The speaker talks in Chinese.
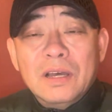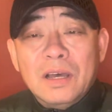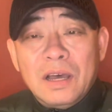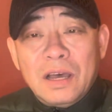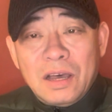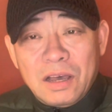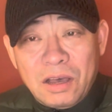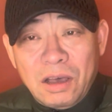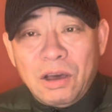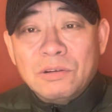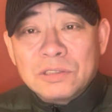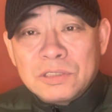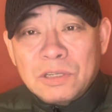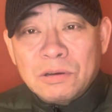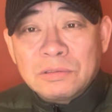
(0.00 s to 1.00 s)

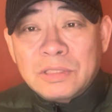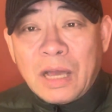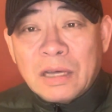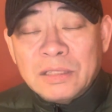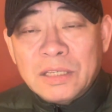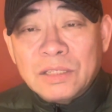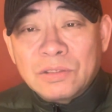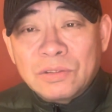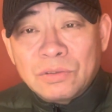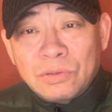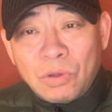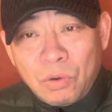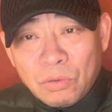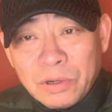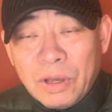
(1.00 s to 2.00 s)
号召党内
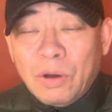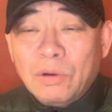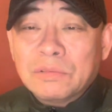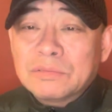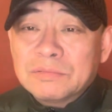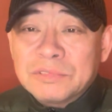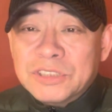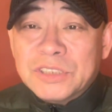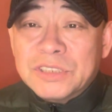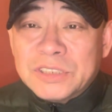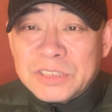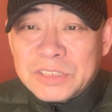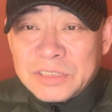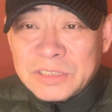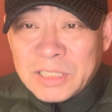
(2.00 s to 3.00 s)
同僚支
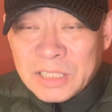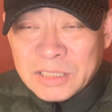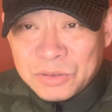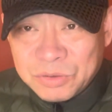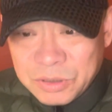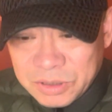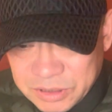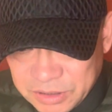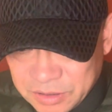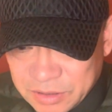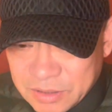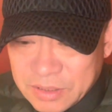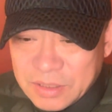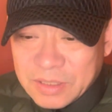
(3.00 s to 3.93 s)
持他的决定，